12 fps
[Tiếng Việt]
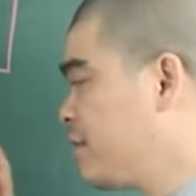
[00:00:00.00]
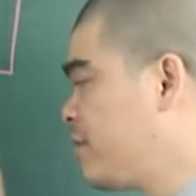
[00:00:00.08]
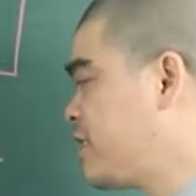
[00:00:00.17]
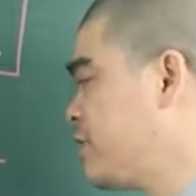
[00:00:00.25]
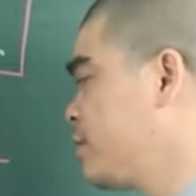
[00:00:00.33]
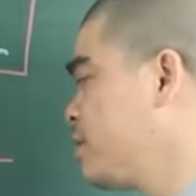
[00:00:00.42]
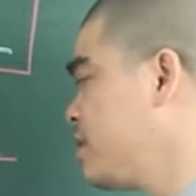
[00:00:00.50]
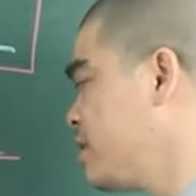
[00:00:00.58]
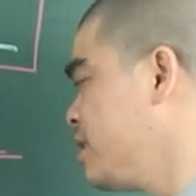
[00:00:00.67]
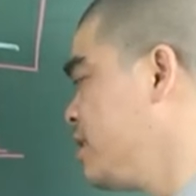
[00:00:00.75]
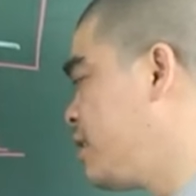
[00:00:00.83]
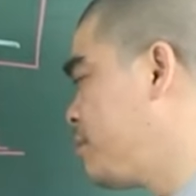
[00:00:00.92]
và giờ tốt thứ
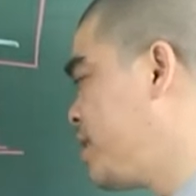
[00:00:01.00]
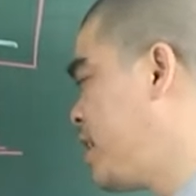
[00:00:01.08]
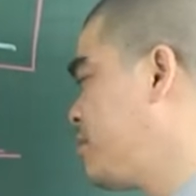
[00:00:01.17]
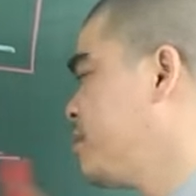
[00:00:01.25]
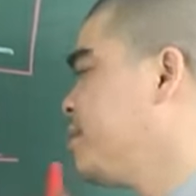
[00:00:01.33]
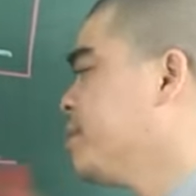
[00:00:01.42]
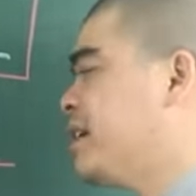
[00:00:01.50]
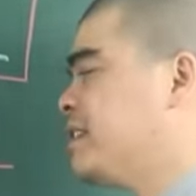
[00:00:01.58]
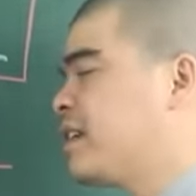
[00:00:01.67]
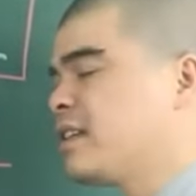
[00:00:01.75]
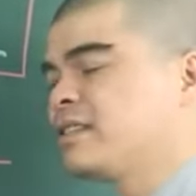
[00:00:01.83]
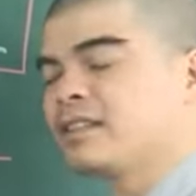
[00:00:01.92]
tư là 15 đến 17
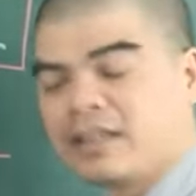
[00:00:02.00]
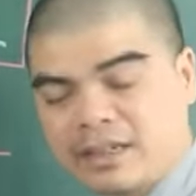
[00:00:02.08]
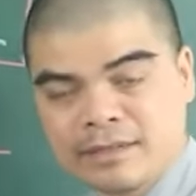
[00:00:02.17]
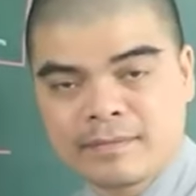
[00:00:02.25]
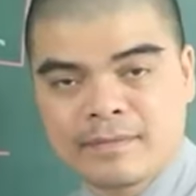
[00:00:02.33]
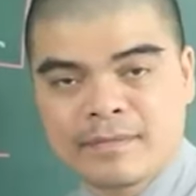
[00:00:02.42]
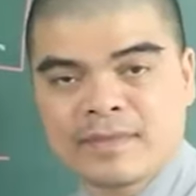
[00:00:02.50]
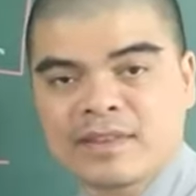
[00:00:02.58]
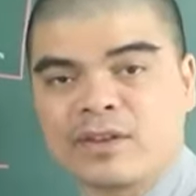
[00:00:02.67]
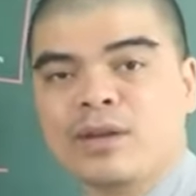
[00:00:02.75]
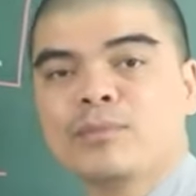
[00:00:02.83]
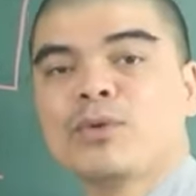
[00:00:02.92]
giờ là giờ Thân.
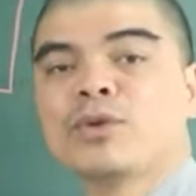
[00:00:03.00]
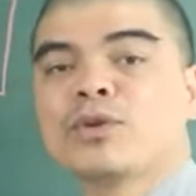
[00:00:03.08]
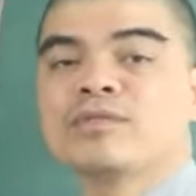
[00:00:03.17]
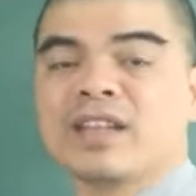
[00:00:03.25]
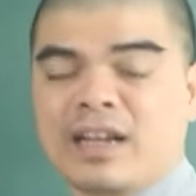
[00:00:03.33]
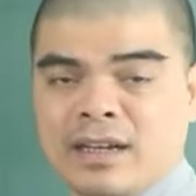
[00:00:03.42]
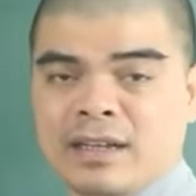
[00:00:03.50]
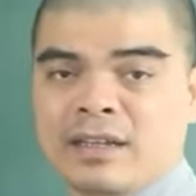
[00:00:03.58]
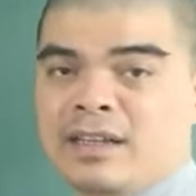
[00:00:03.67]
Đó là 4 khung giờ.